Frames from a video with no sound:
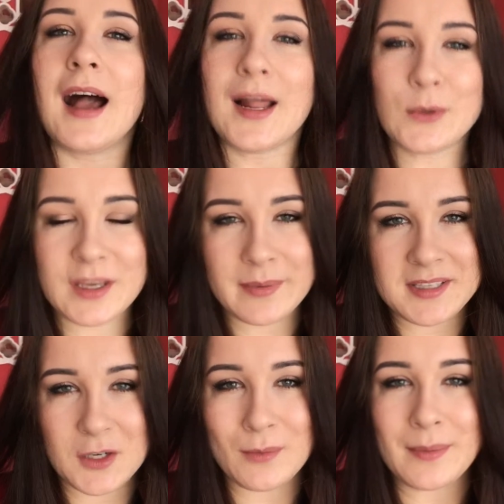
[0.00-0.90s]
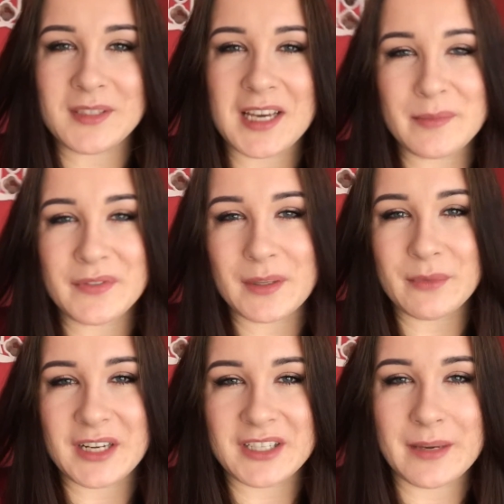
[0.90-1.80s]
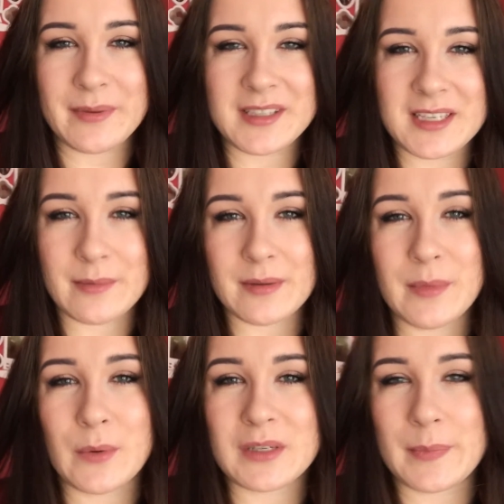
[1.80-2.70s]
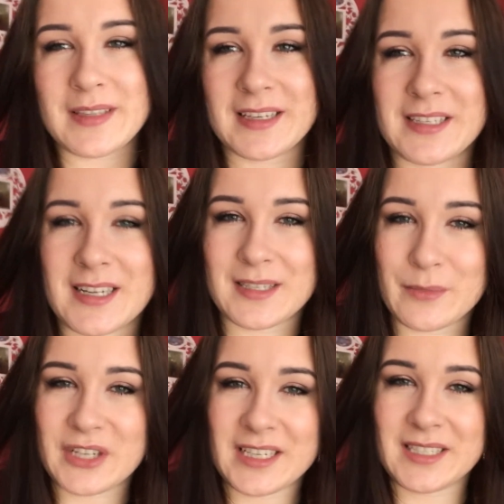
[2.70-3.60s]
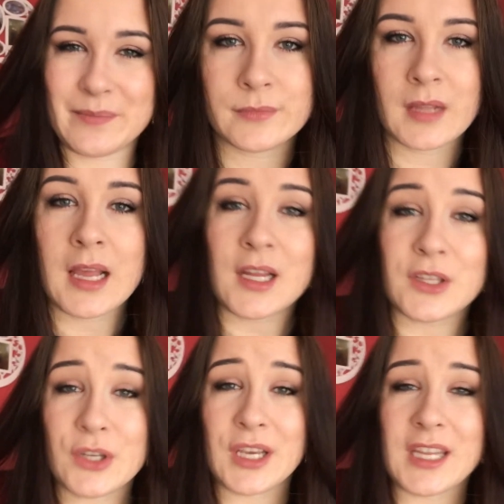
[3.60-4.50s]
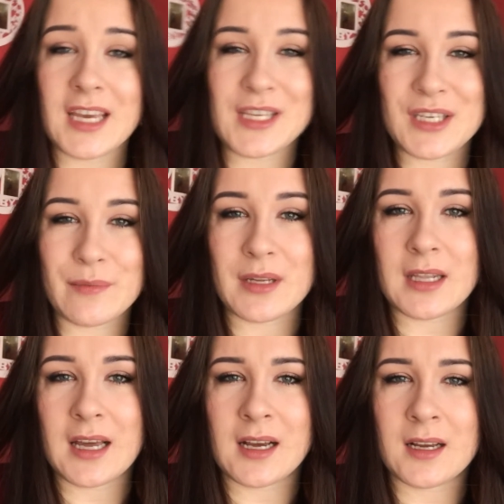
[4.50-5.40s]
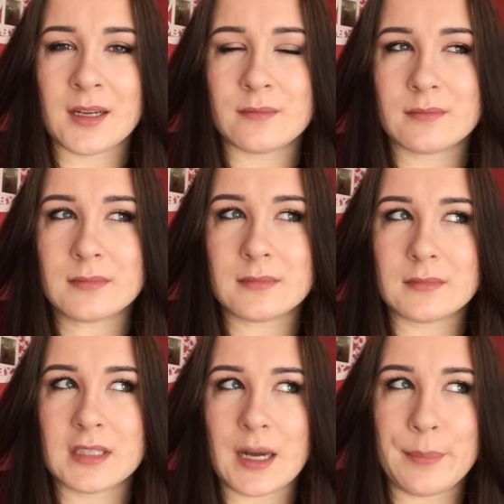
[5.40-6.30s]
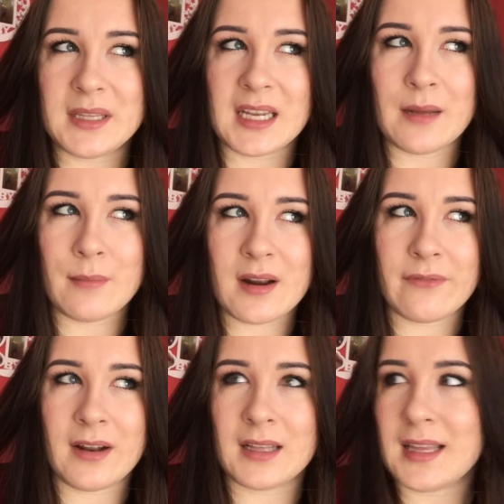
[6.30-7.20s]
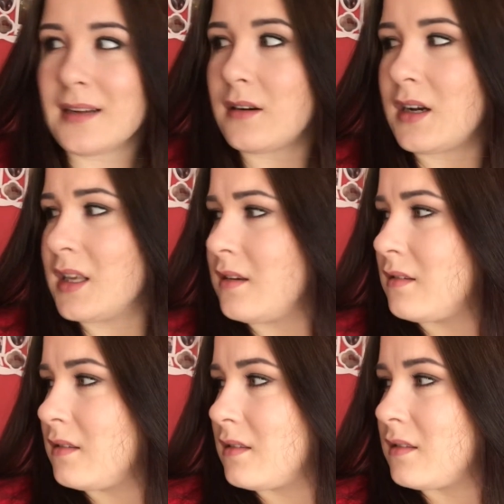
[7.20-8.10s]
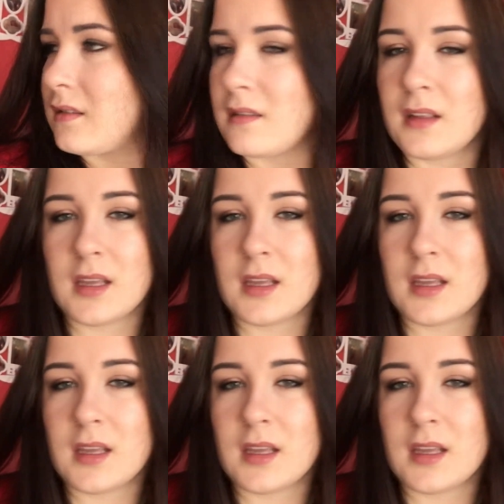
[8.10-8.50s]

Alunia będzie u babci, a my w tym czasie będziemy miło spędzać razem czas. Do kina idziemy na Kapitana Marvela, tak kochanie? Tak.